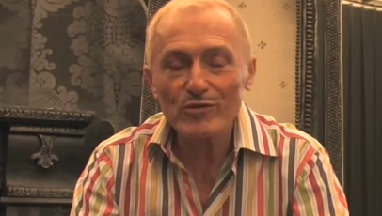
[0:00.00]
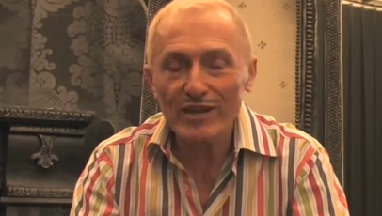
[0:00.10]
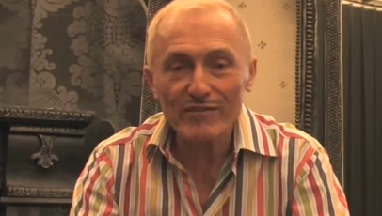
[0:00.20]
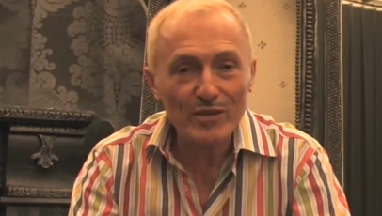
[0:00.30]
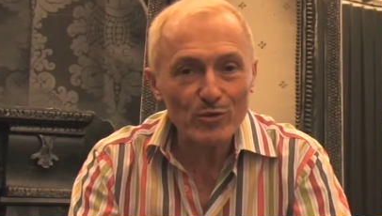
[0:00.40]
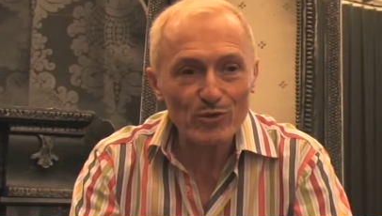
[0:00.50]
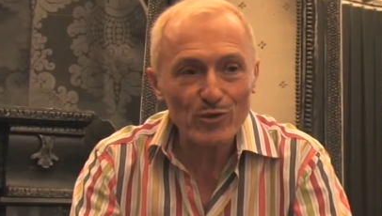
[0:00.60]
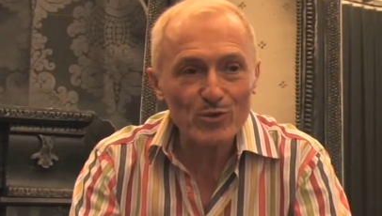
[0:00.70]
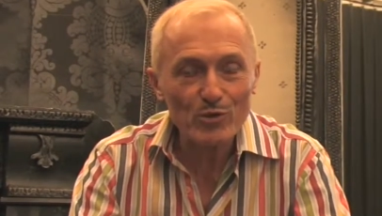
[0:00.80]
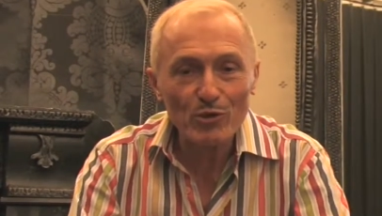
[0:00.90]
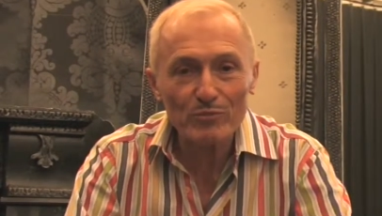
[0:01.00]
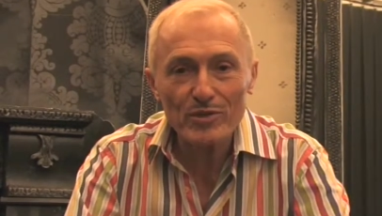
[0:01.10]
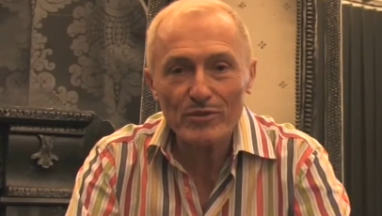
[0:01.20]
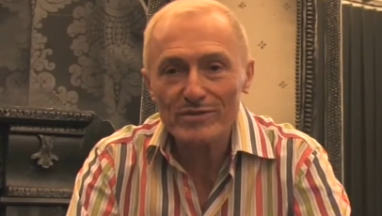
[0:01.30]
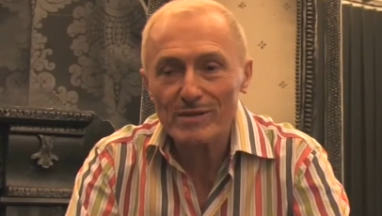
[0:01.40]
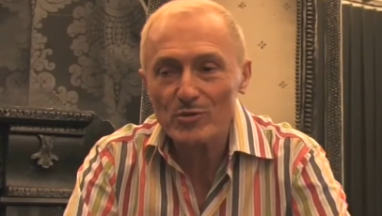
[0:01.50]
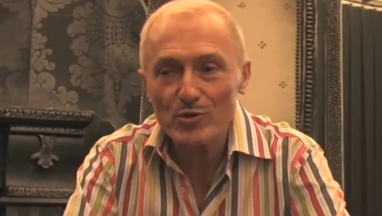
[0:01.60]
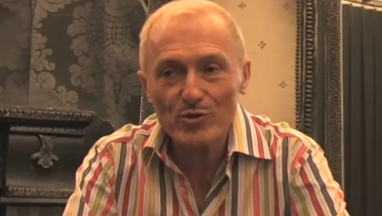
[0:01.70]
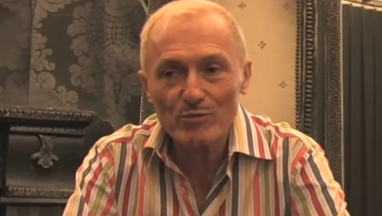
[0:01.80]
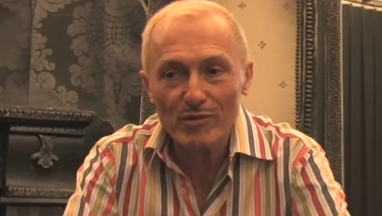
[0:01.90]
travaillons dans une ambiance
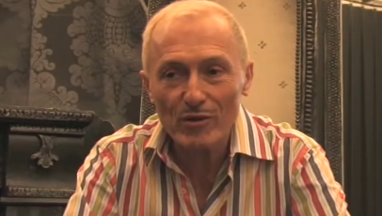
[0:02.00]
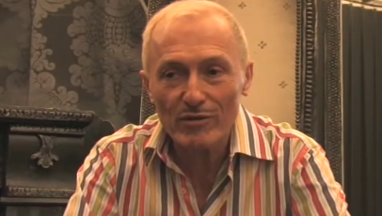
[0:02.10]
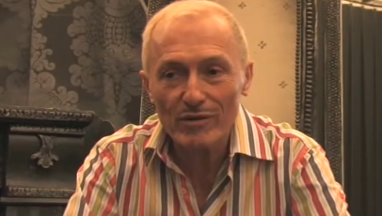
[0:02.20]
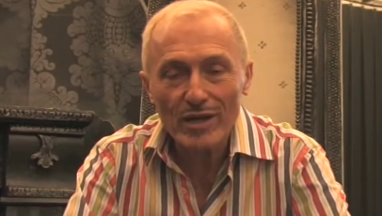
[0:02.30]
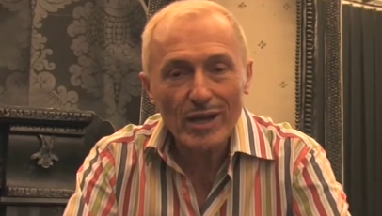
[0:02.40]
absolument euh,